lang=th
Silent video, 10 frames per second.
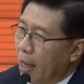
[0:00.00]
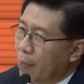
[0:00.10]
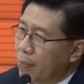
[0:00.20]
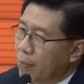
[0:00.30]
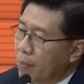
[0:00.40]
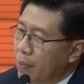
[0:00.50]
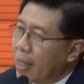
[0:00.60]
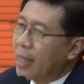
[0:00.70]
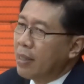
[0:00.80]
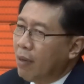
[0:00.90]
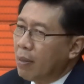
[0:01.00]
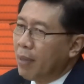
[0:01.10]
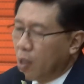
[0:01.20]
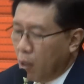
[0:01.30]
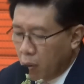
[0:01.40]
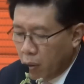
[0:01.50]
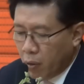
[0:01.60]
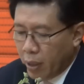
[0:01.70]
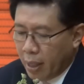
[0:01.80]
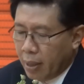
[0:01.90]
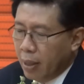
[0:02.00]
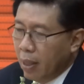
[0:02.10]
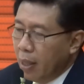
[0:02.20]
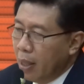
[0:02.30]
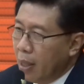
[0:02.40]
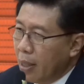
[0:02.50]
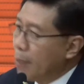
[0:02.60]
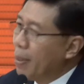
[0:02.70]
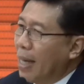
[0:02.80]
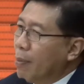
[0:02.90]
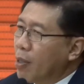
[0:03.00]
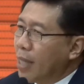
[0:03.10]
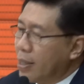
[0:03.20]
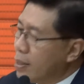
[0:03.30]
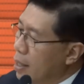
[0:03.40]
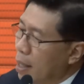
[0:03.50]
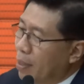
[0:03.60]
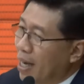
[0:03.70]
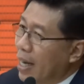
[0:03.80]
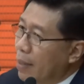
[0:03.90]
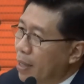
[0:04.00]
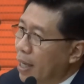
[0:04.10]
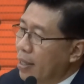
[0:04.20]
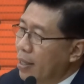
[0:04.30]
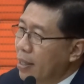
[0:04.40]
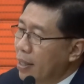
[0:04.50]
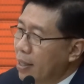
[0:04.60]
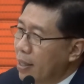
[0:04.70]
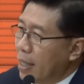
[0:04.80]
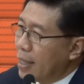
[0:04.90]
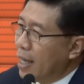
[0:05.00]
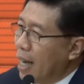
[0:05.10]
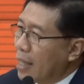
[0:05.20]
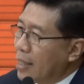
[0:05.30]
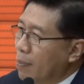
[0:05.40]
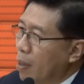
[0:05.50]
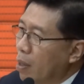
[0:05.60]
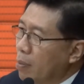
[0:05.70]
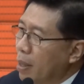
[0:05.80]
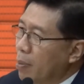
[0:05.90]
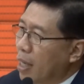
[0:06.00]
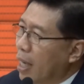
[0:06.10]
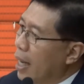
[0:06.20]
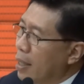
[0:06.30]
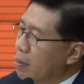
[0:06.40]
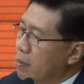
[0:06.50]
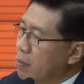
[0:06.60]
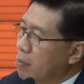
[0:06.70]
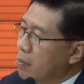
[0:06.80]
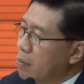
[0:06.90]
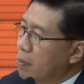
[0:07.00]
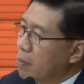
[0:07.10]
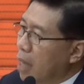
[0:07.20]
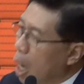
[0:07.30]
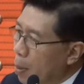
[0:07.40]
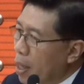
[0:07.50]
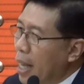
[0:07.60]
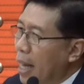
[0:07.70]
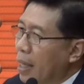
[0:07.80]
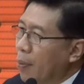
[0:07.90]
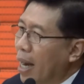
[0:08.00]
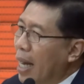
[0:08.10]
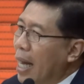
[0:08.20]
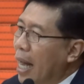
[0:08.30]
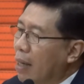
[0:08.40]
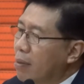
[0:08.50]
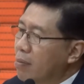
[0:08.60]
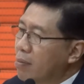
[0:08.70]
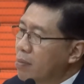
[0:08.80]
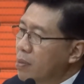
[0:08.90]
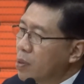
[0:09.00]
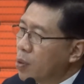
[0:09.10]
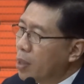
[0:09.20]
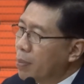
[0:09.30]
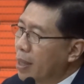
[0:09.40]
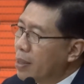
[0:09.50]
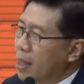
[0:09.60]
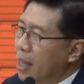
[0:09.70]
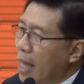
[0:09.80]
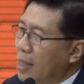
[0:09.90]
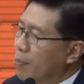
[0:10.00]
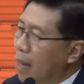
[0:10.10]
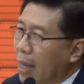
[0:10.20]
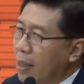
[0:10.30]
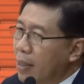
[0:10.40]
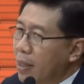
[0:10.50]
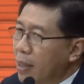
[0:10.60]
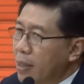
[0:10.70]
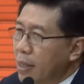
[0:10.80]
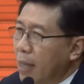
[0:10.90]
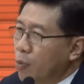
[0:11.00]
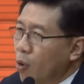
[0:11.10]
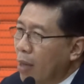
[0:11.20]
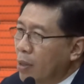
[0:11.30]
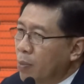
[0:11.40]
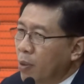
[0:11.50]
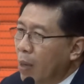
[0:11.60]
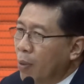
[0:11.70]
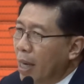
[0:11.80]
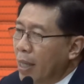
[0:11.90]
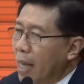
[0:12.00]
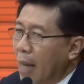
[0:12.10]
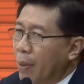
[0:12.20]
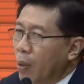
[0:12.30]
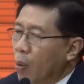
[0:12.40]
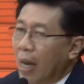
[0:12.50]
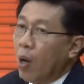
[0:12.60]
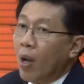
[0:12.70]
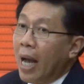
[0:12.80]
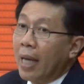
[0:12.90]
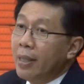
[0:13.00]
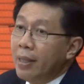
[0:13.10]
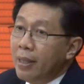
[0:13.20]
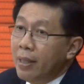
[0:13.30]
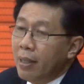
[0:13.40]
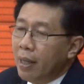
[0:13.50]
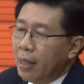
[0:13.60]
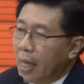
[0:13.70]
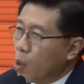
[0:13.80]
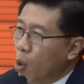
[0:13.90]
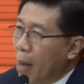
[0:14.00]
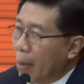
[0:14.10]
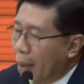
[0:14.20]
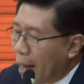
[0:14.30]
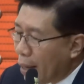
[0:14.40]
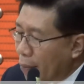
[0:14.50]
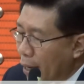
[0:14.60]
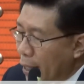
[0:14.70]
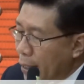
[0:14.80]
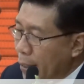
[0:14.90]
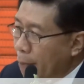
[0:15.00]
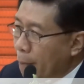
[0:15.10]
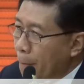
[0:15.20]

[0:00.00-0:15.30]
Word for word: นะครับนี่คือความสำเร็จของคนคนหนึ่งยังมีหลายบริษัทเริ่มจากเล็กๆเหมือนกันในตลาดหลักทรัพย์เราก็มีบริษัทเล็กๆเข้าไปเยอะๆในวันแรกๆทุจริตเบียน40-50 ล้านเติบโตเอาเวลานี้กลายเป็นโอ้หลายร้อยล้านใหญ่โตมากมายแล้วเวลานี้